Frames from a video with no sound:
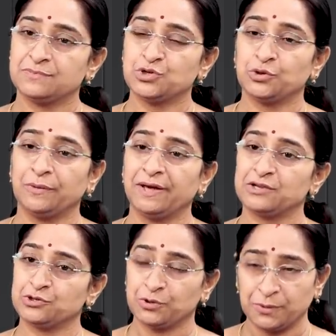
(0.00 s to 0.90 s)

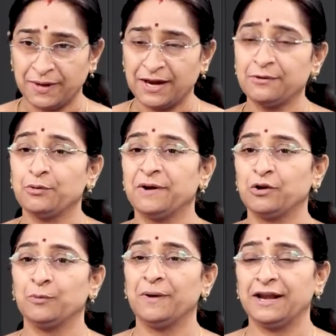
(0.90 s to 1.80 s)
శుక్రవారం శుక్రవారం గుమ్మ
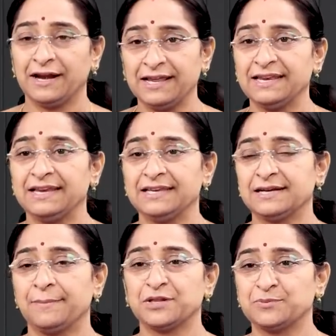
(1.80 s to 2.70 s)
గుమ్మాలు కడిగి
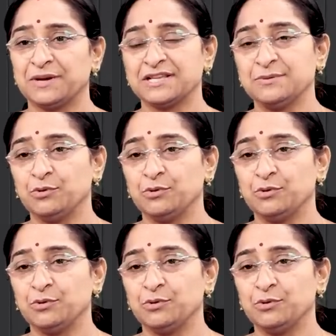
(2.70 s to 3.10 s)
నీట్గా పసుపు రాసి